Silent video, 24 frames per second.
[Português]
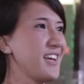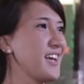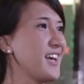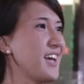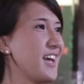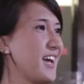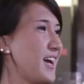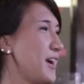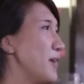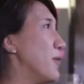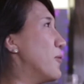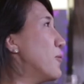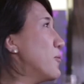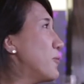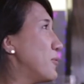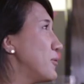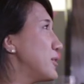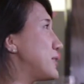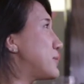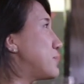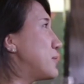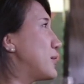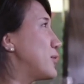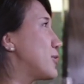é um
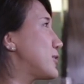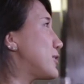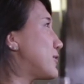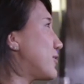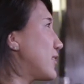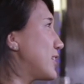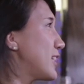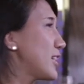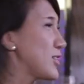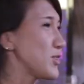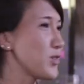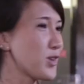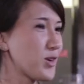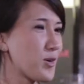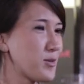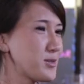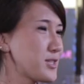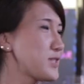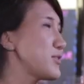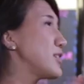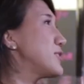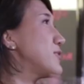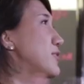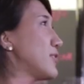espírito de vendedor como se
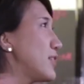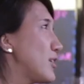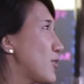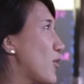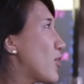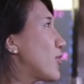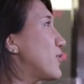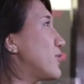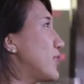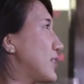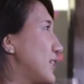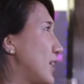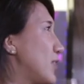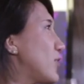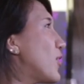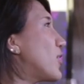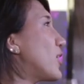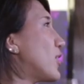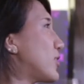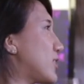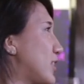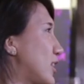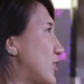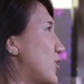estivesse vendendo, vendendo
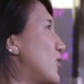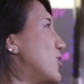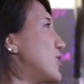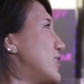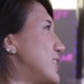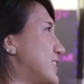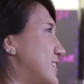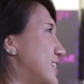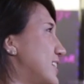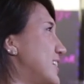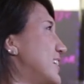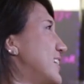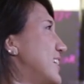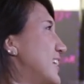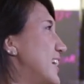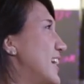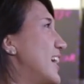qualquer outra coisa.